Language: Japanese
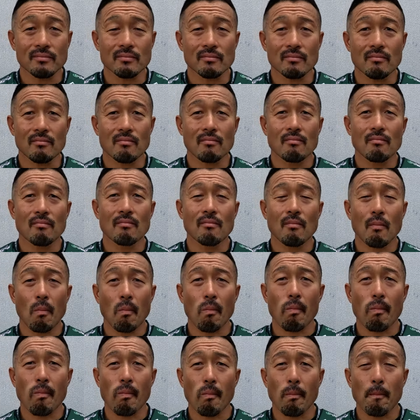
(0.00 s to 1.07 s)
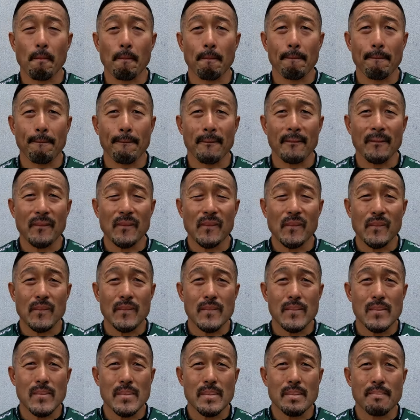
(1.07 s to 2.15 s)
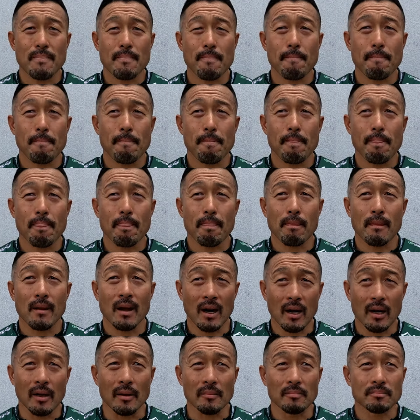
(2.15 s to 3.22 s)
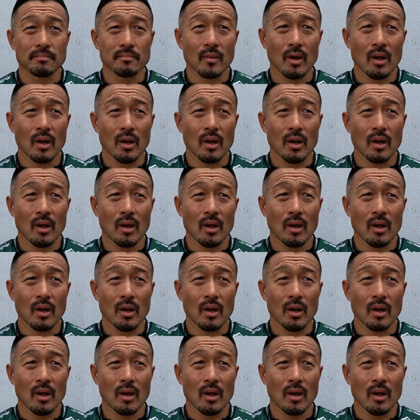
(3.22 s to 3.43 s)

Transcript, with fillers: まあ、その小田原をちょっと振り返ってもらいたいんですけども、はい、